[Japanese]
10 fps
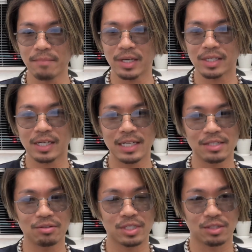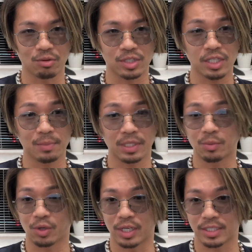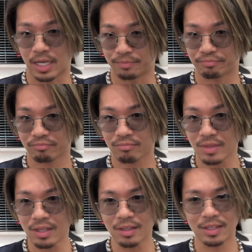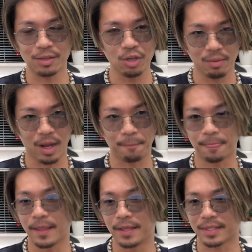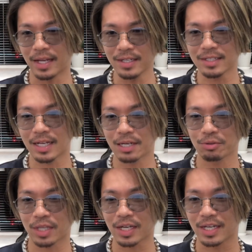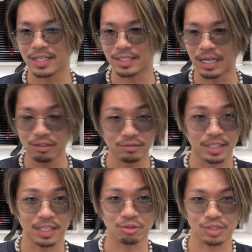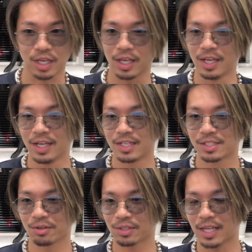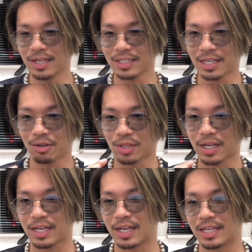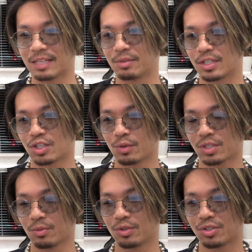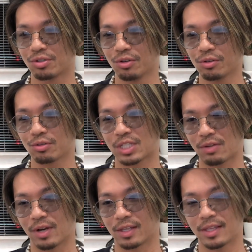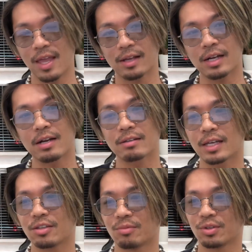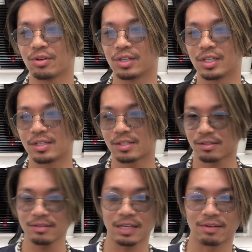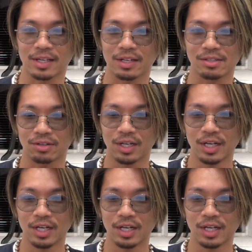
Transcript: 売機会損失をしてしまったものがじゃあ例えばえ単価の高いダウンやったとしてその単価の高いアイテムってそもそも需要としては低価格帯のものより少ないわけなんですよね